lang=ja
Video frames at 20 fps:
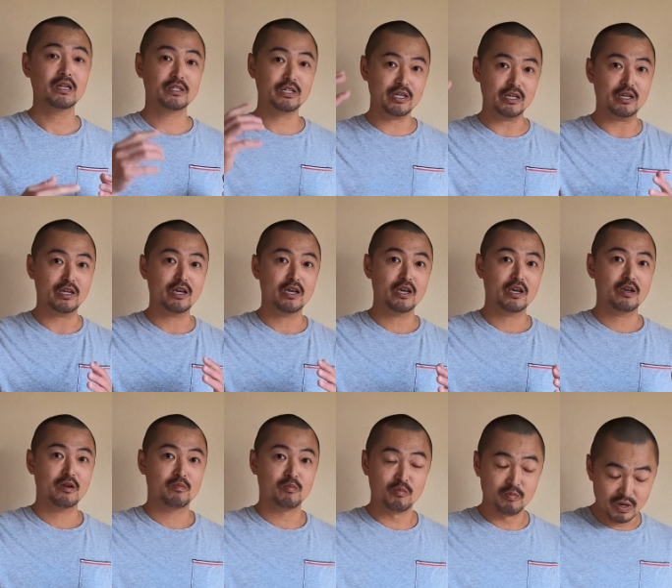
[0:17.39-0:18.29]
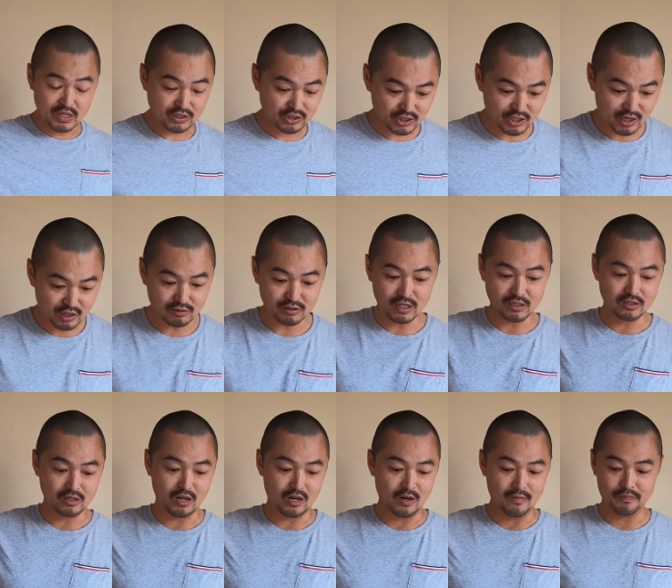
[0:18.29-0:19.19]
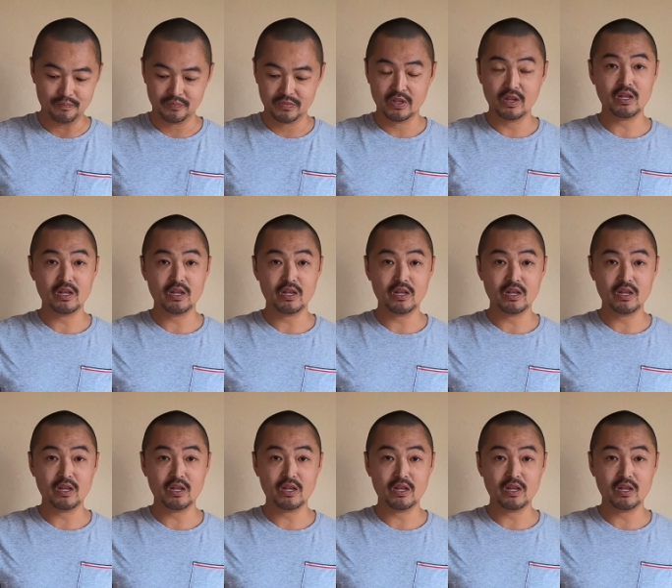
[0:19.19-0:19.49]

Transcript: に、めっちゃ役立つから。